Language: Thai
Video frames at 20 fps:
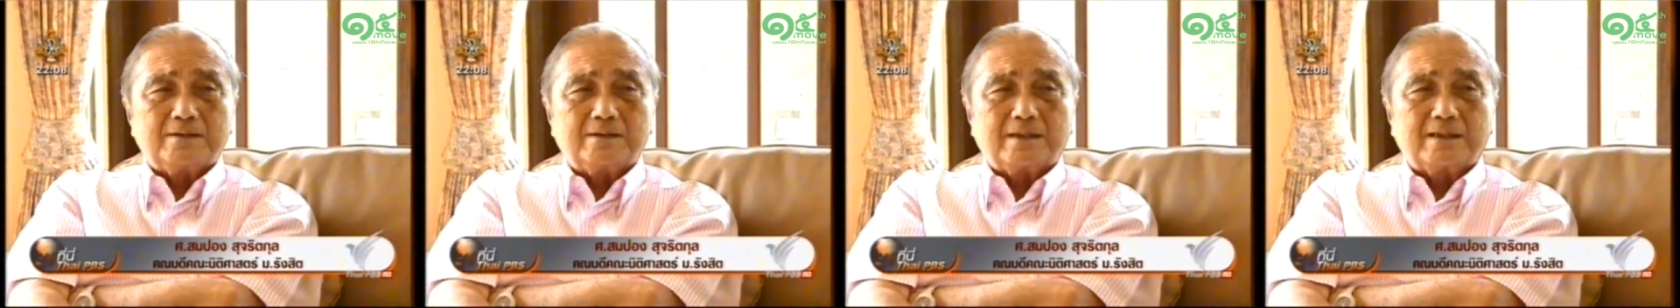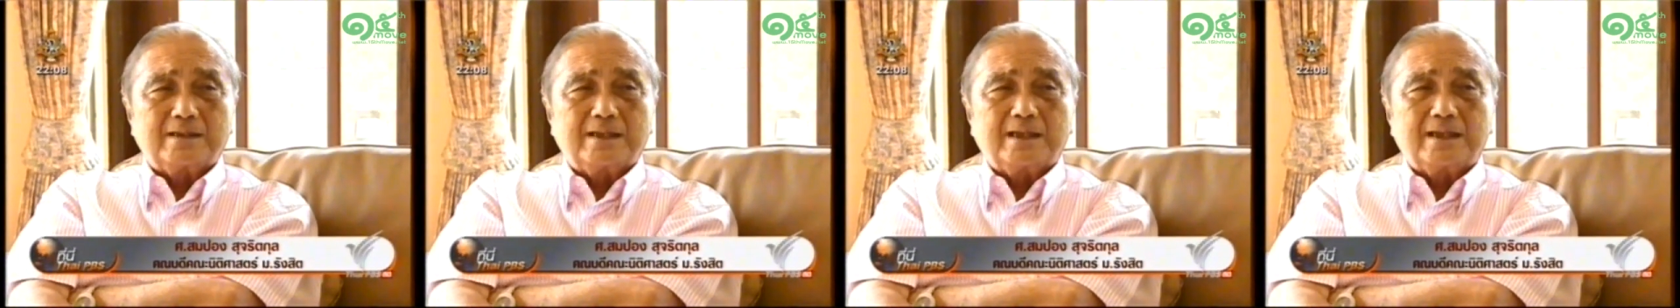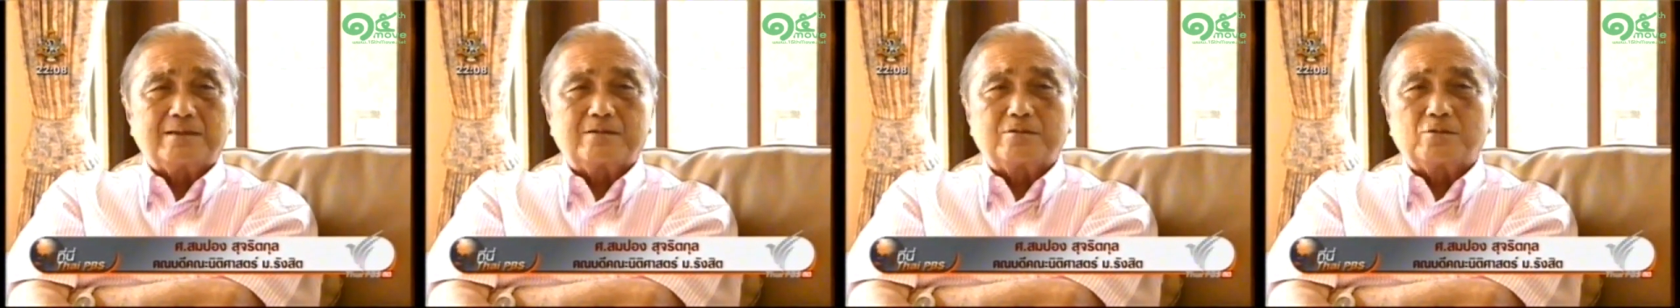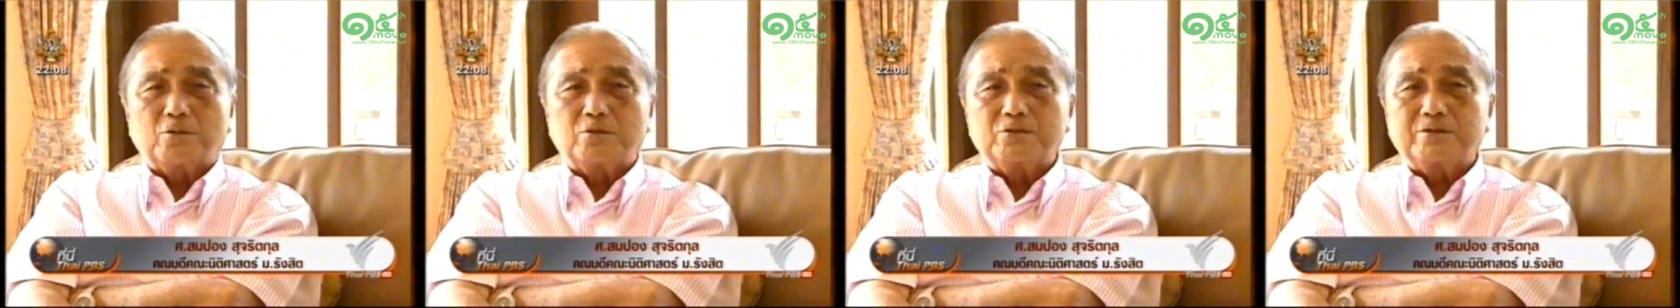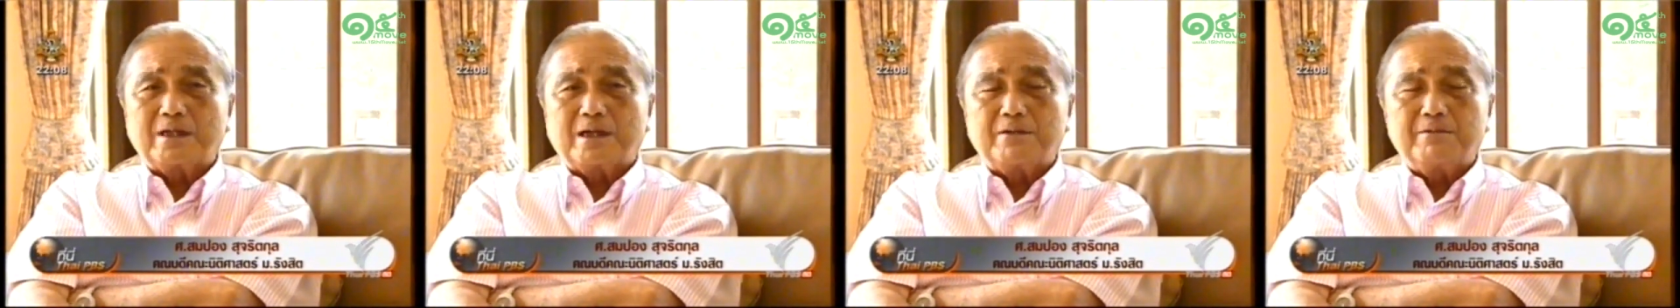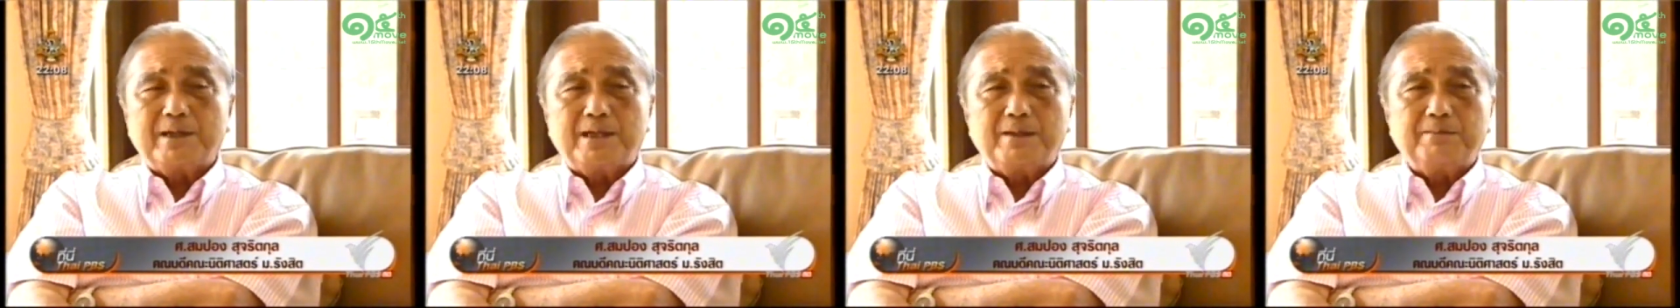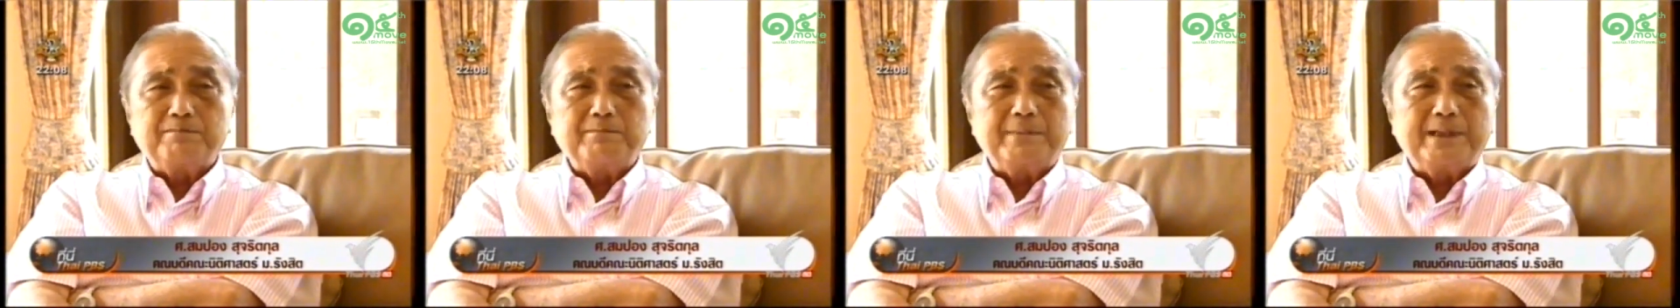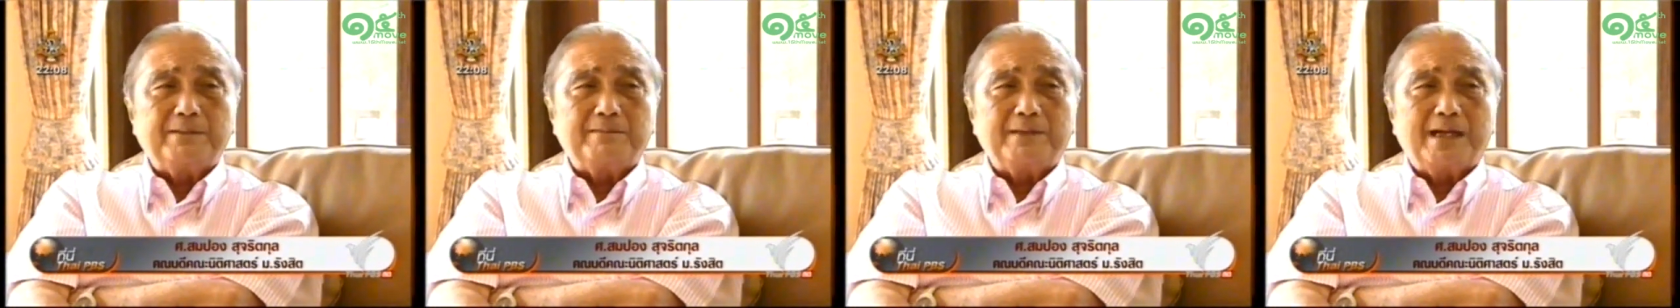สังเกตสงสัยว่า
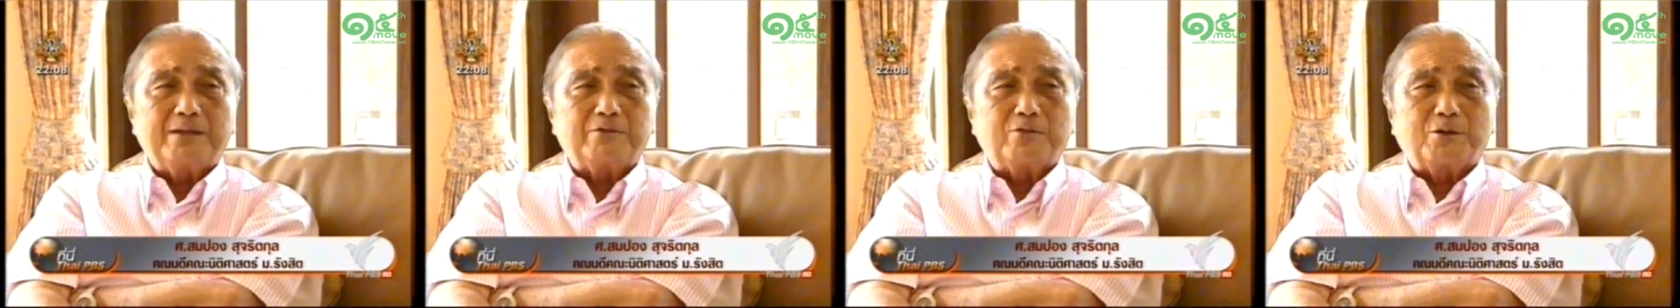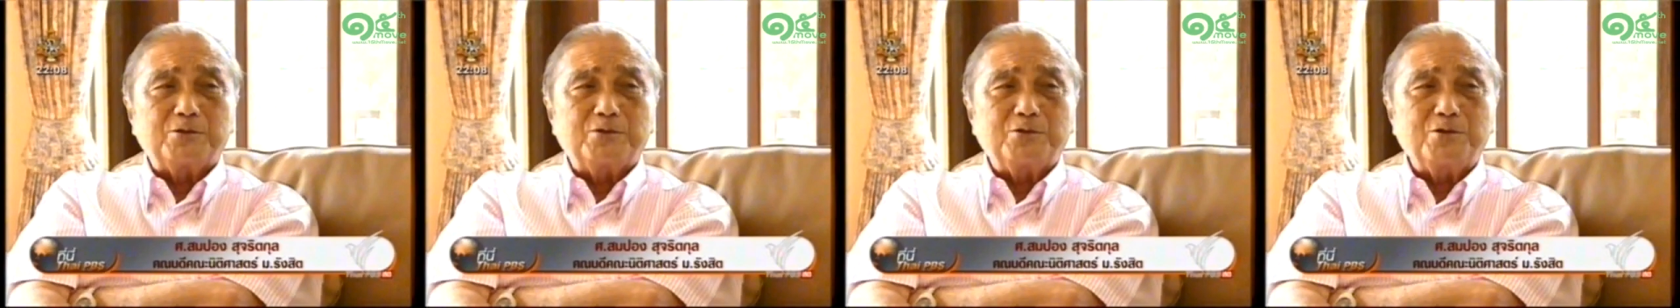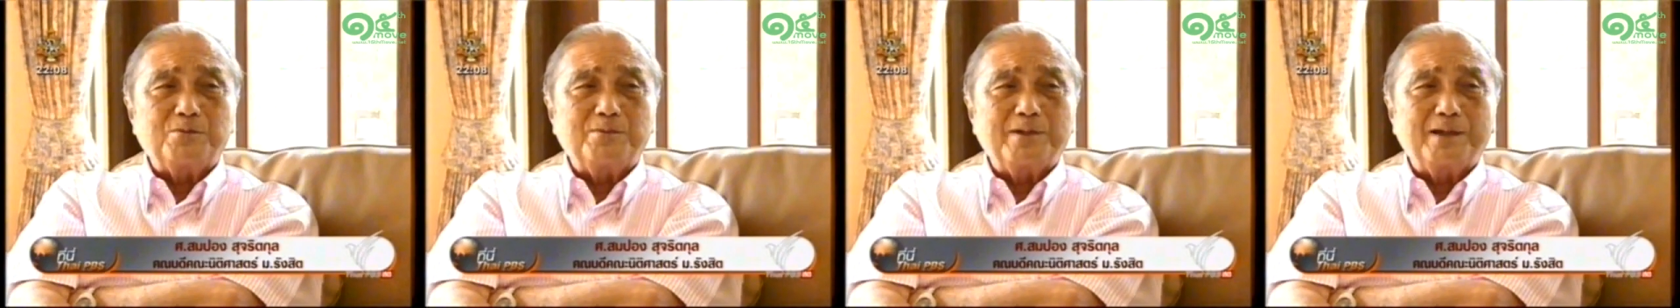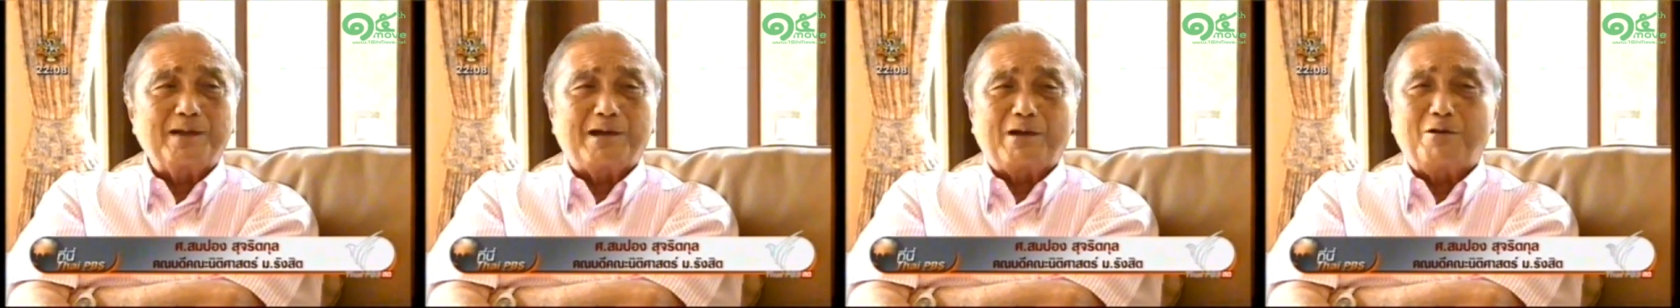มีอำนาจถอนตัวไหม